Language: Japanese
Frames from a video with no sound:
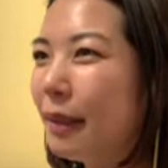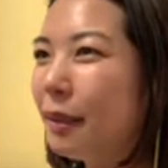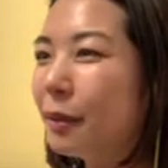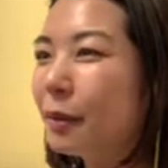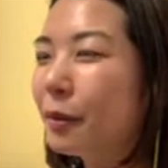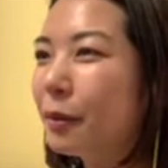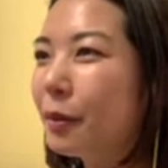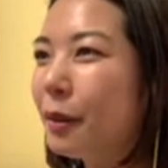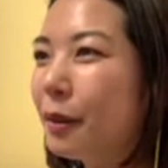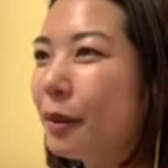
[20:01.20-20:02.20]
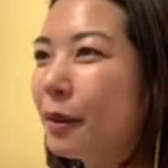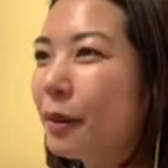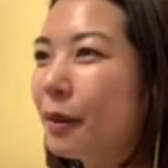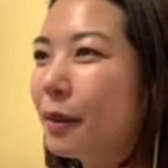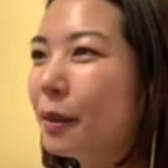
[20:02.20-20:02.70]
あ、あれ
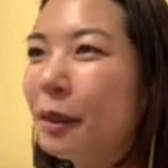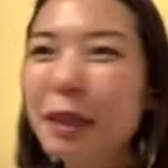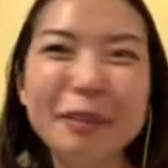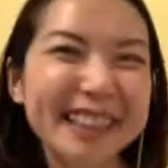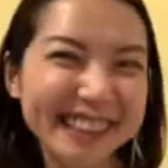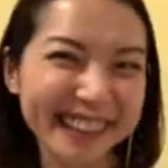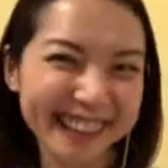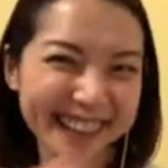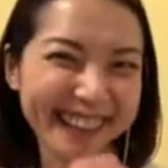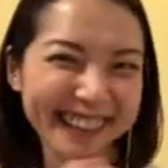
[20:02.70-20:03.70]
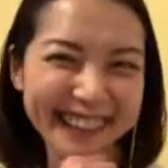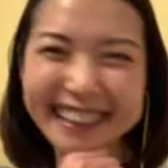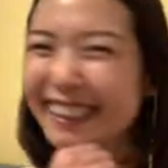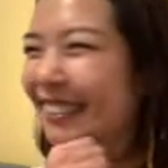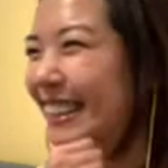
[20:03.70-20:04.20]
何入れましたっけ、
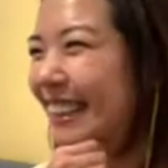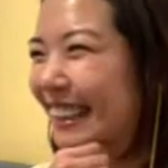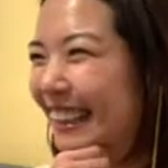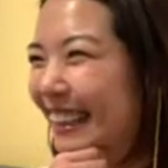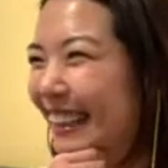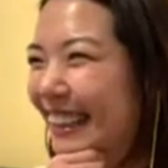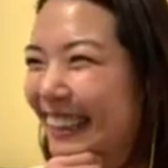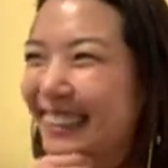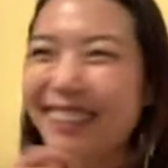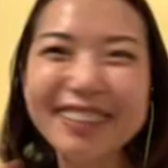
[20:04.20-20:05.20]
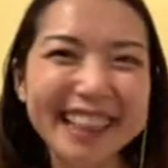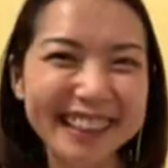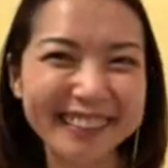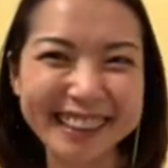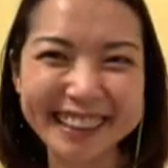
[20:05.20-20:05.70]
何入れましたっけ、え、そば入
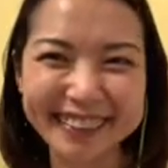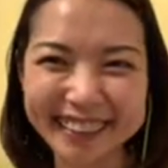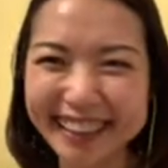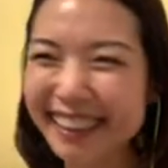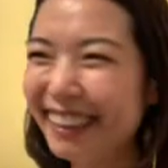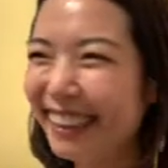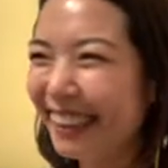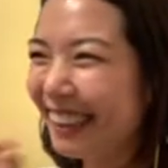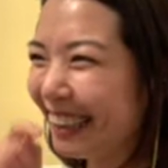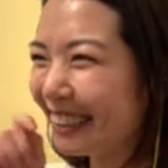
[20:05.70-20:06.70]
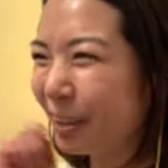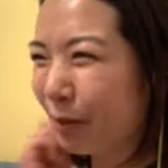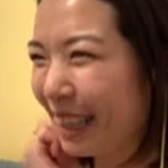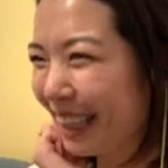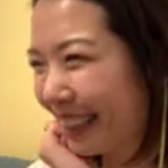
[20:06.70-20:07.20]
れましたよね。あれそ
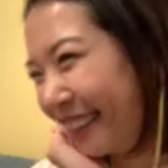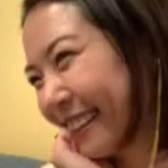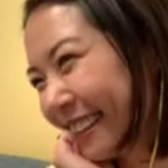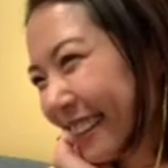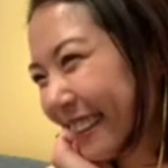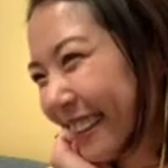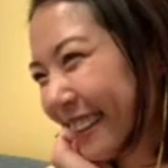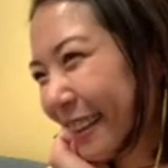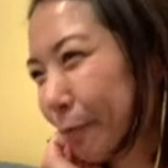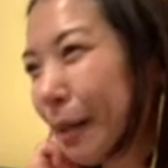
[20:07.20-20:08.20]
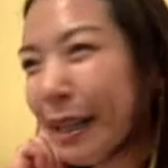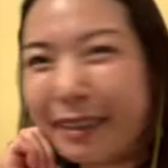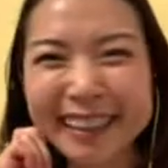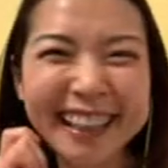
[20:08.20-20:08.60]
ばんパン